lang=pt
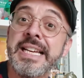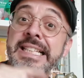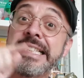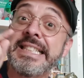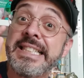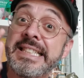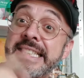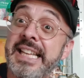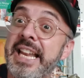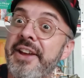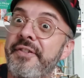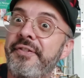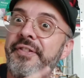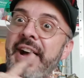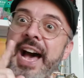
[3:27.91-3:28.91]
se
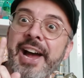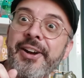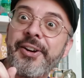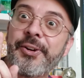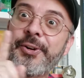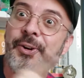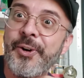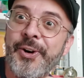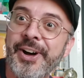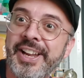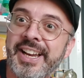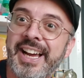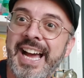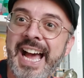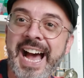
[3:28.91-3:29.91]
inscreva
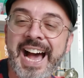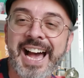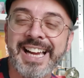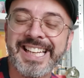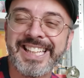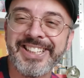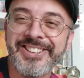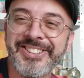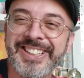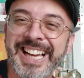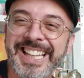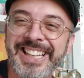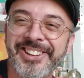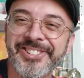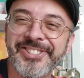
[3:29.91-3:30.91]
agora aqui no
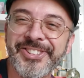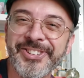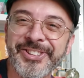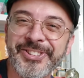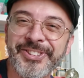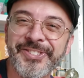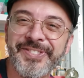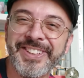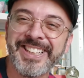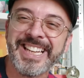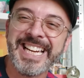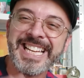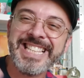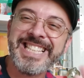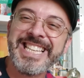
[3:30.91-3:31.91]
canal do YouTube.
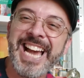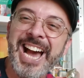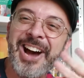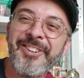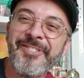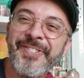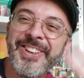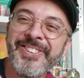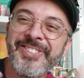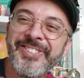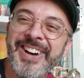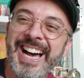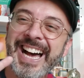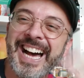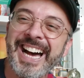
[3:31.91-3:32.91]
Tchau,
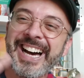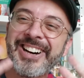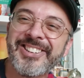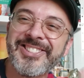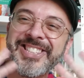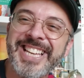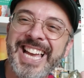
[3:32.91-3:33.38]
pessoal!